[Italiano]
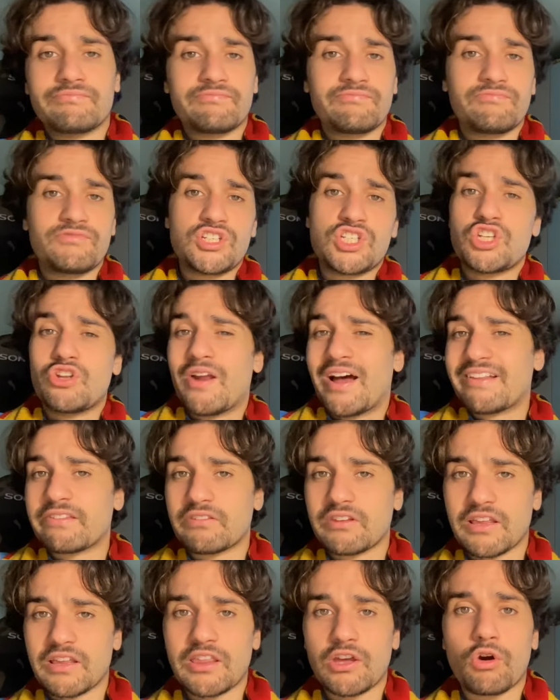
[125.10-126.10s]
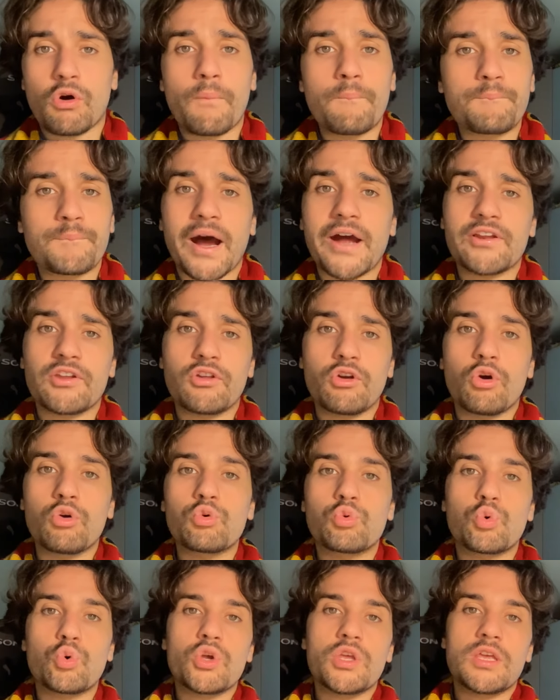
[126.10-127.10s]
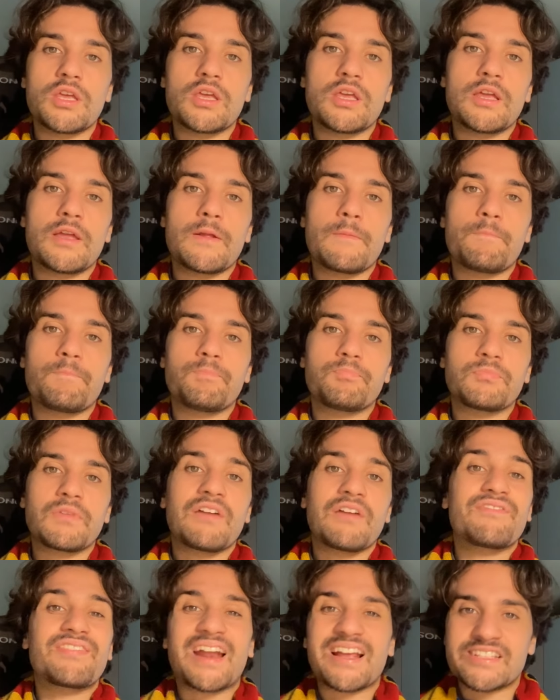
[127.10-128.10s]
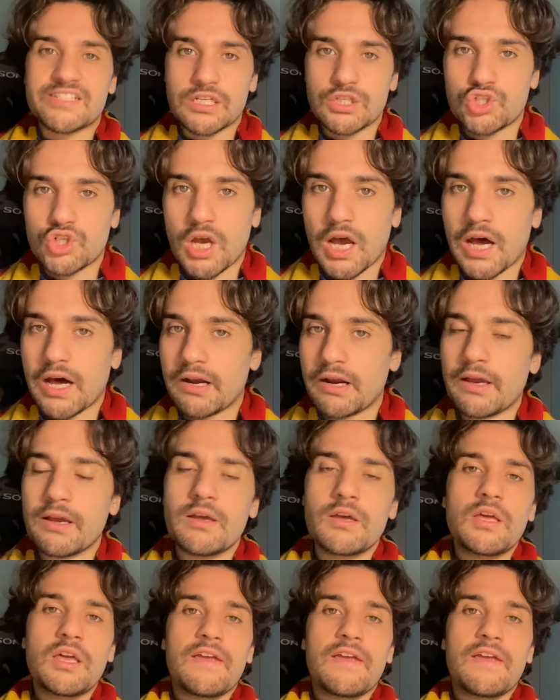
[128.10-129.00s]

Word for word: vicino a sé dei compagni con cui mh, mm, fraseggiare.